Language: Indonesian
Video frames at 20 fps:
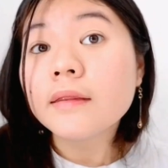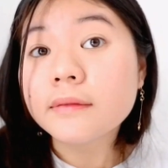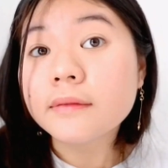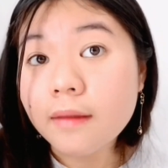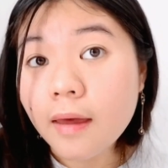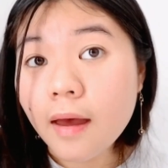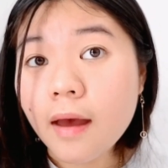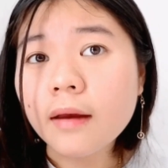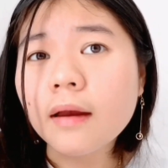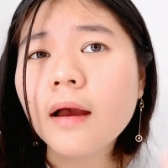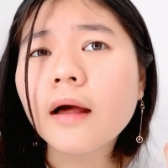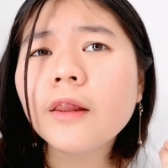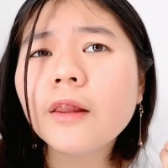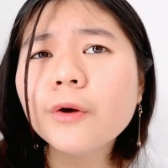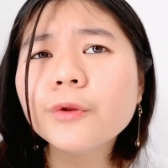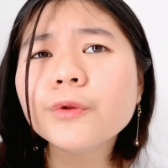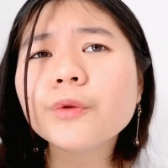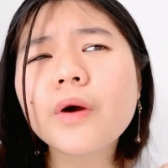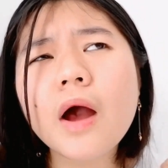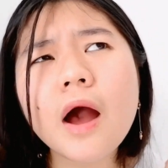Nah,
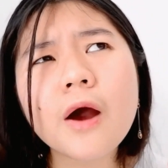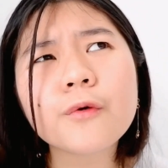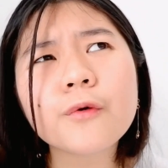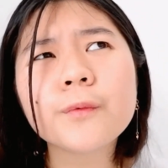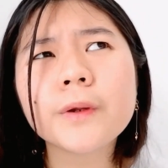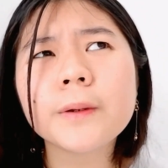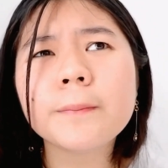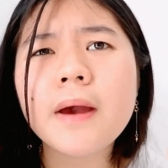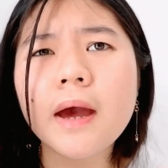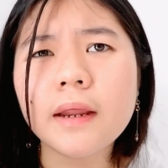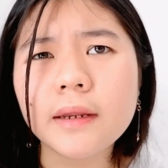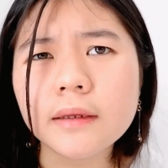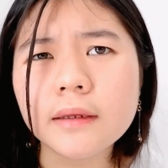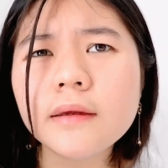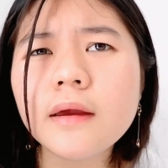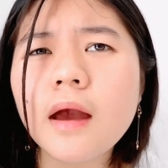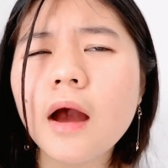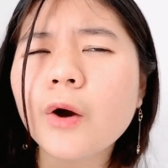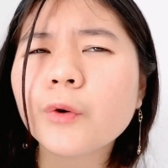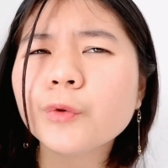kalau untuk aku
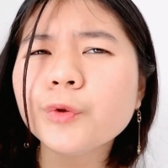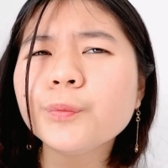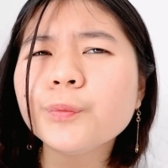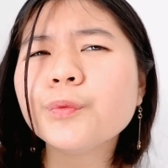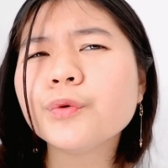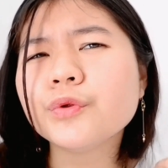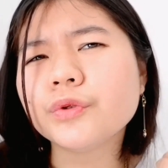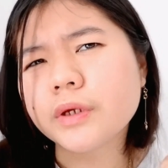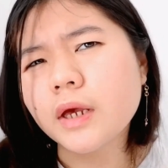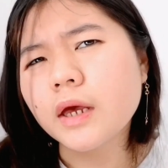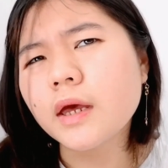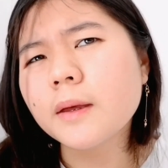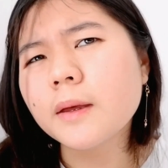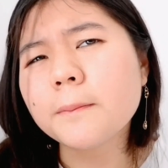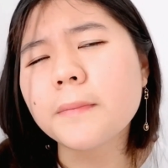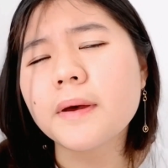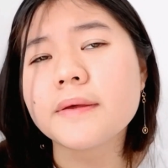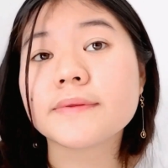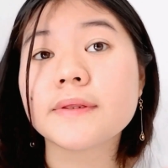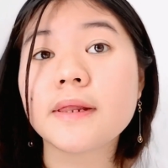pribadi, aku tuh punya
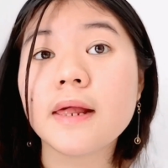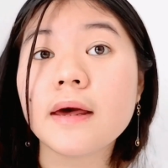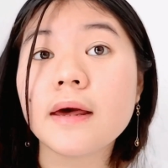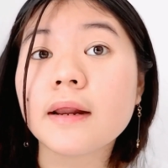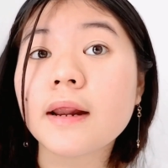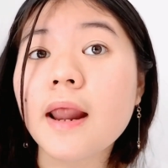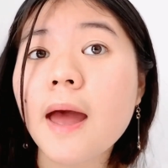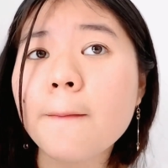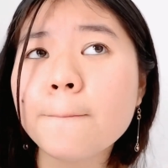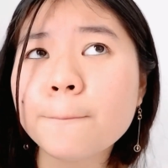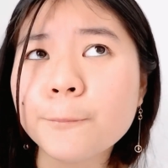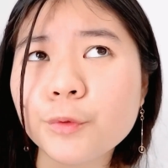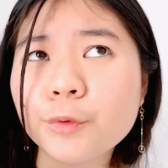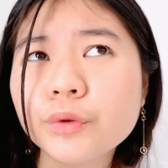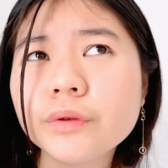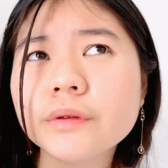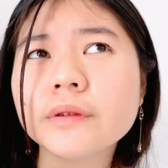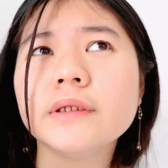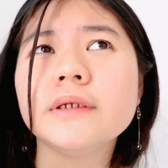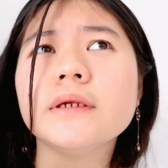masalah
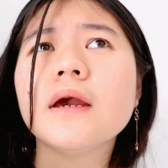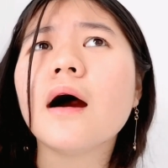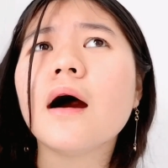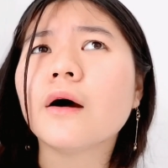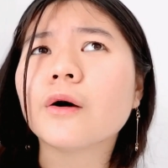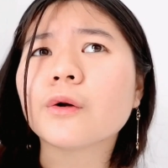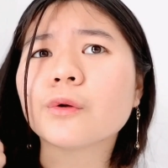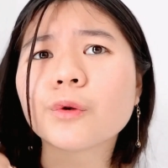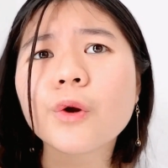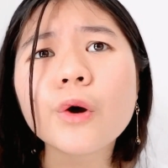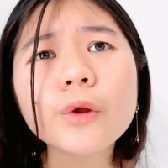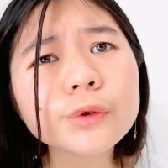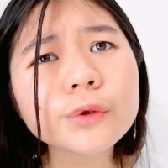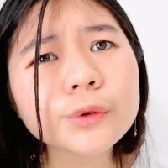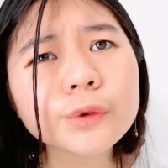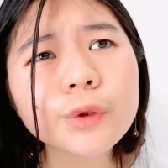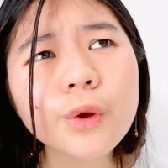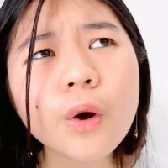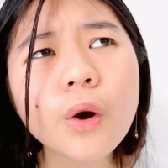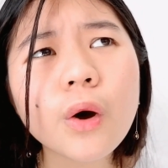rambut yang
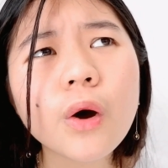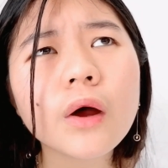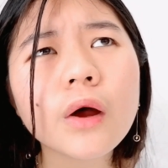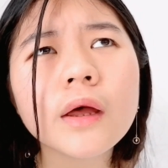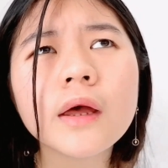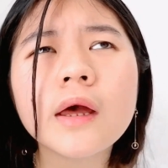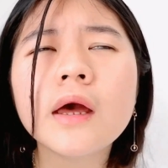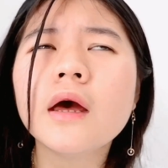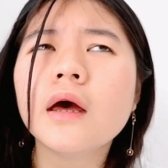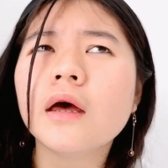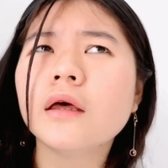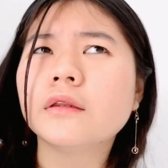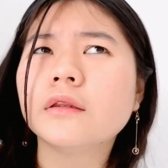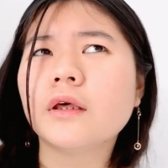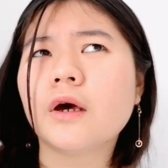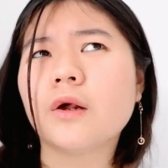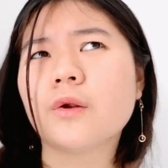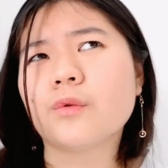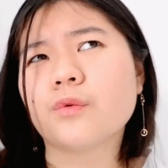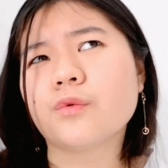rontok,
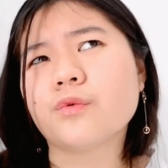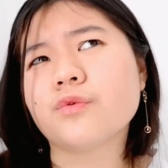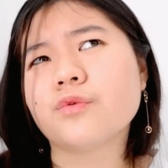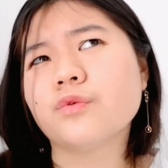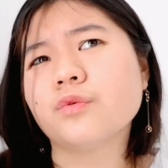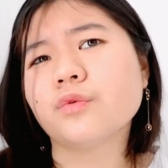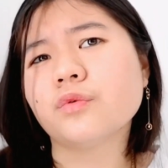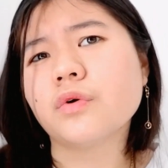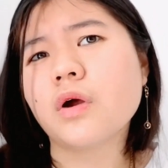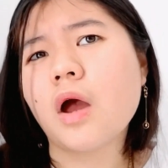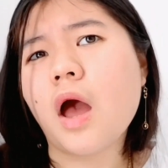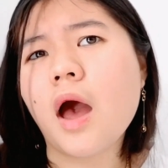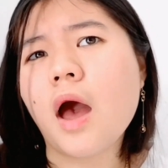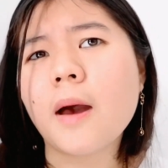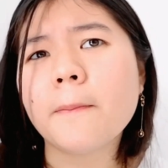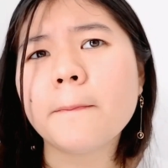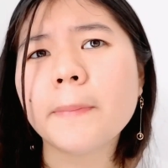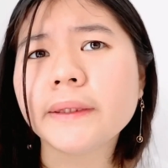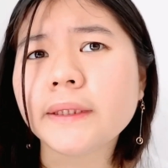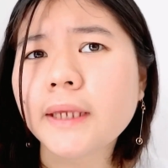terus juga
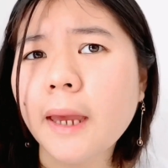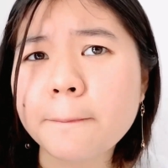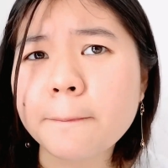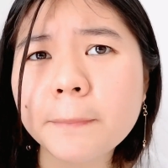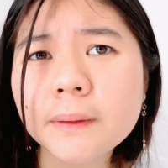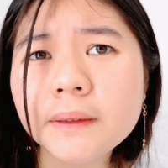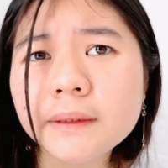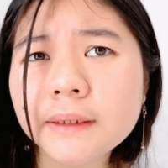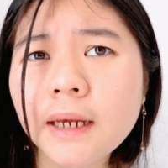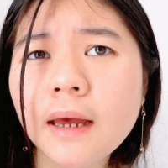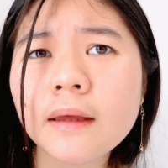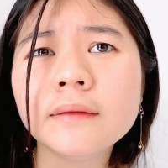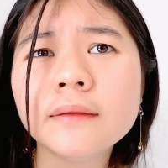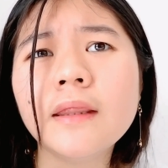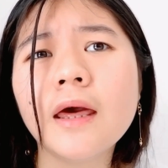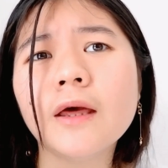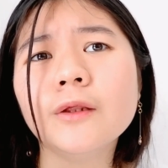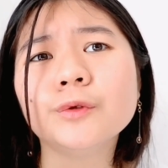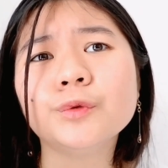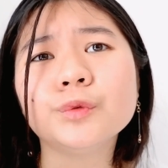pecah-pecah
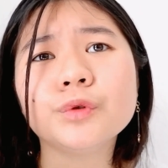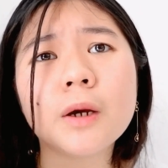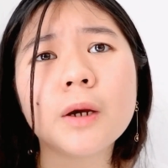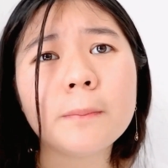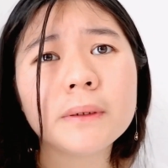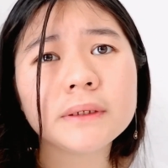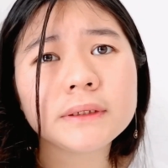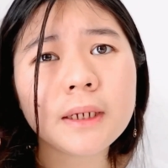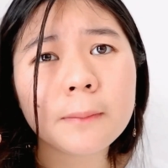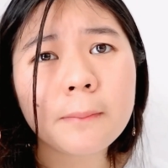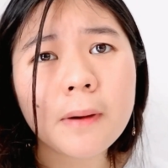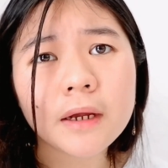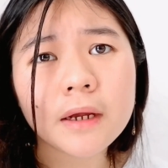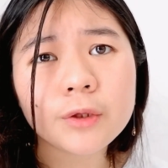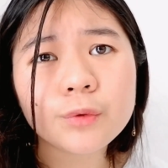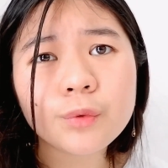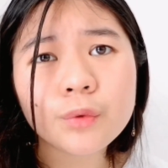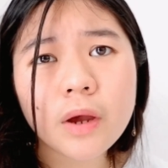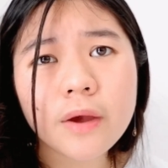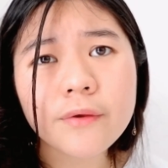dan juga bercabang
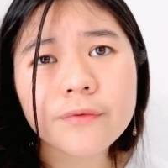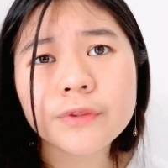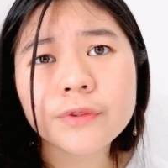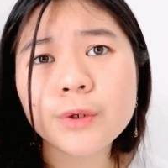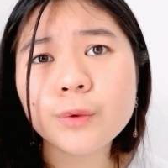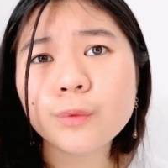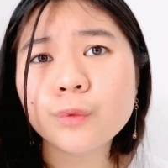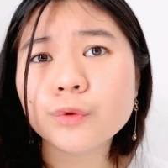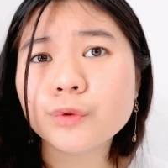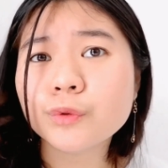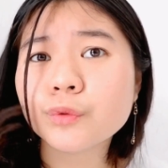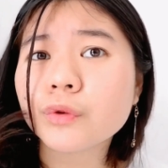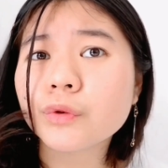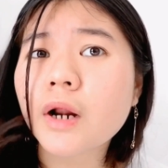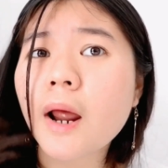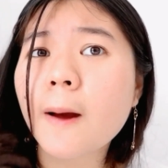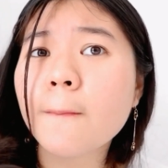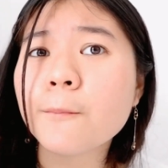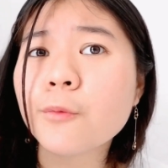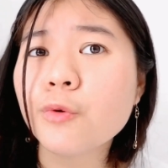gitu guys di ujung
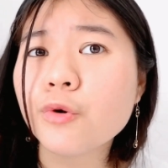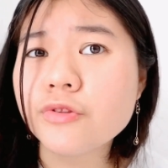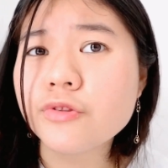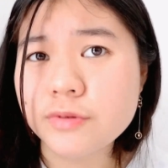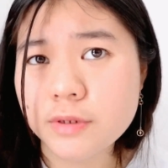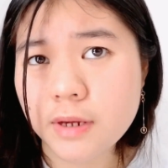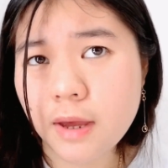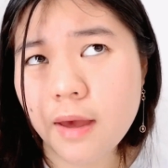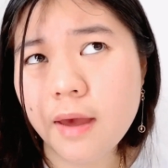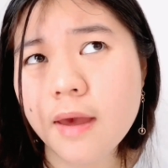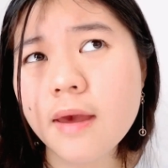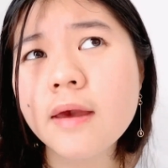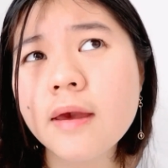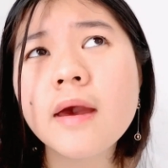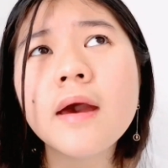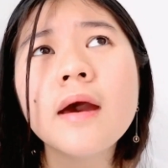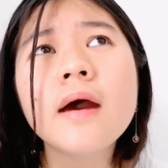rambutnya.